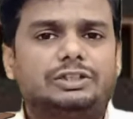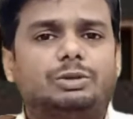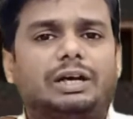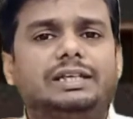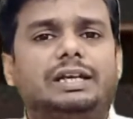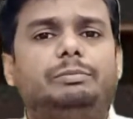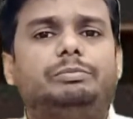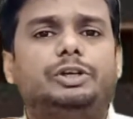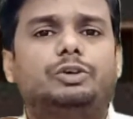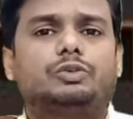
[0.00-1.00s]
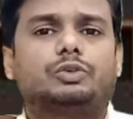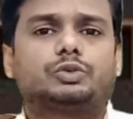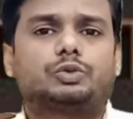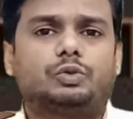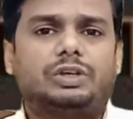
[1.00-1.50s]
तो आइए वीडियो को
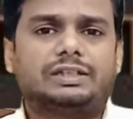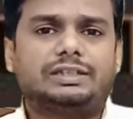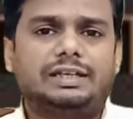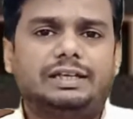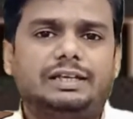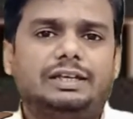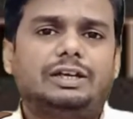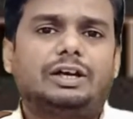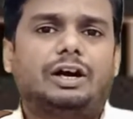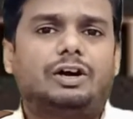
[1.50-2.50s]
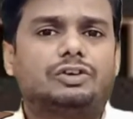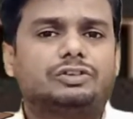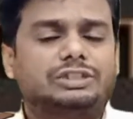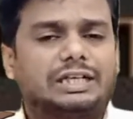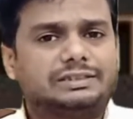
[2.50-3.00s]
शुरू करते हैं
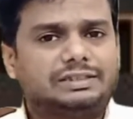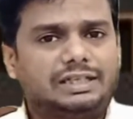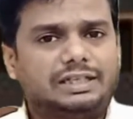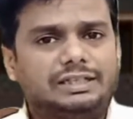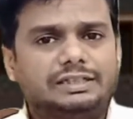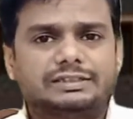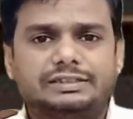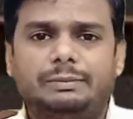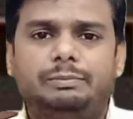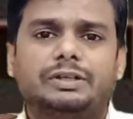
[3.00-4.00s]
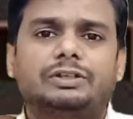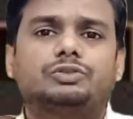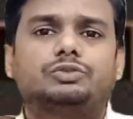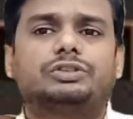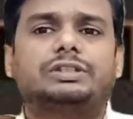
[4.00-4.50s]
और जानते हैं दिव्य
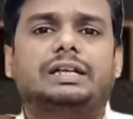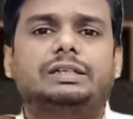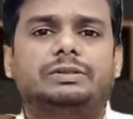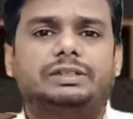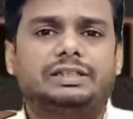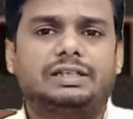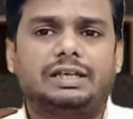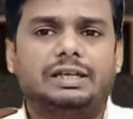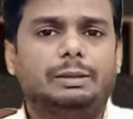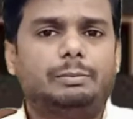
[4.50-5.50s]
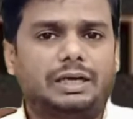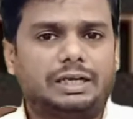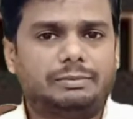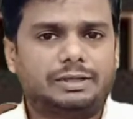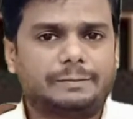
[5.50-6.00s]
सोसारी बटी के
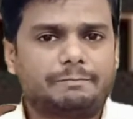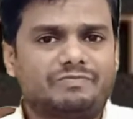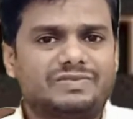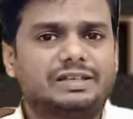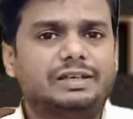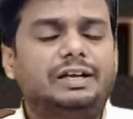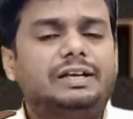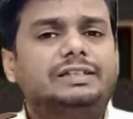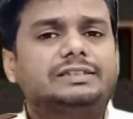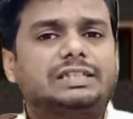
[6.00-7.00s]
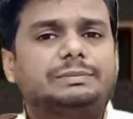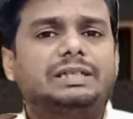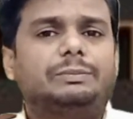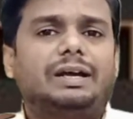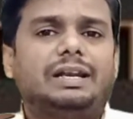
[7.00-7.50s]
बारे में
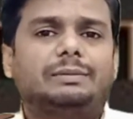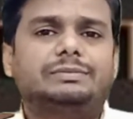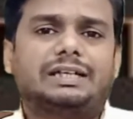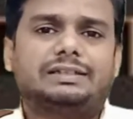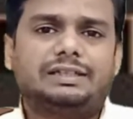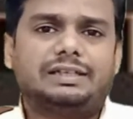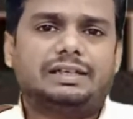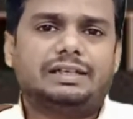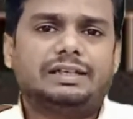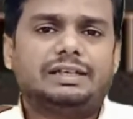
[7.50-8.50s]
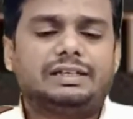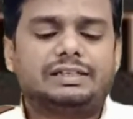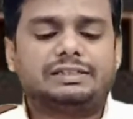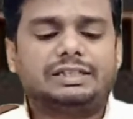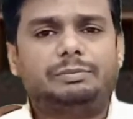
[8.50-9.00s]
सबसे पहले हम जानते हैं
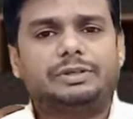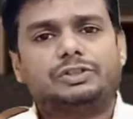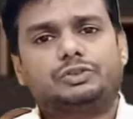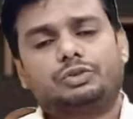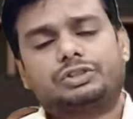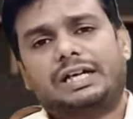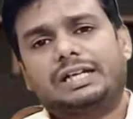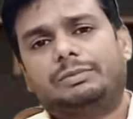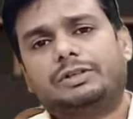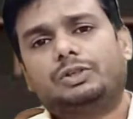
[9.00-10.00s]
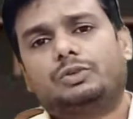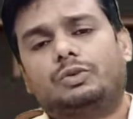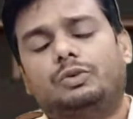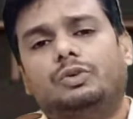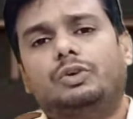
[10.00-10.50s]
कि दिव्य सोसारी बटी
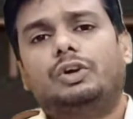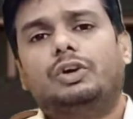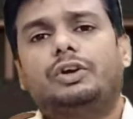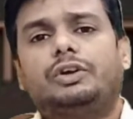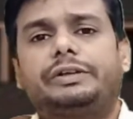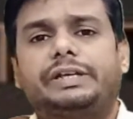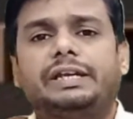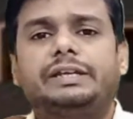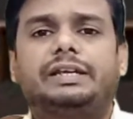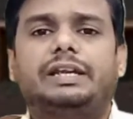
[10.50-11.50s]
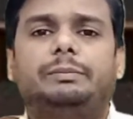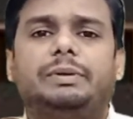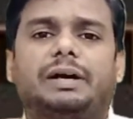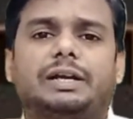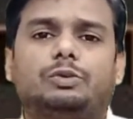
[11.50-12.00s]
को किन किन
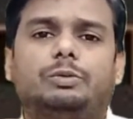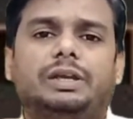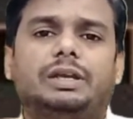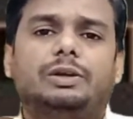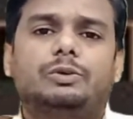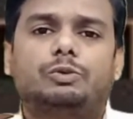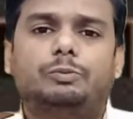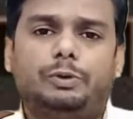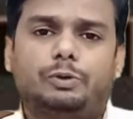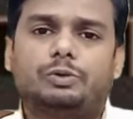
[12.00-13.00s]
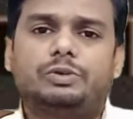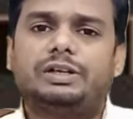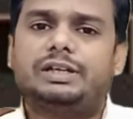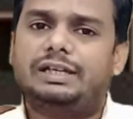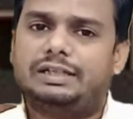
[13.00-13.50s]
बीमारियों में उपयोग
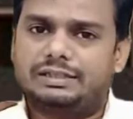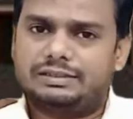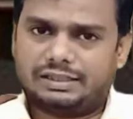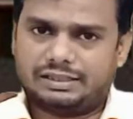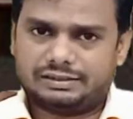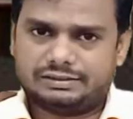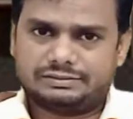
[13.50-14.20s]
किया जाता है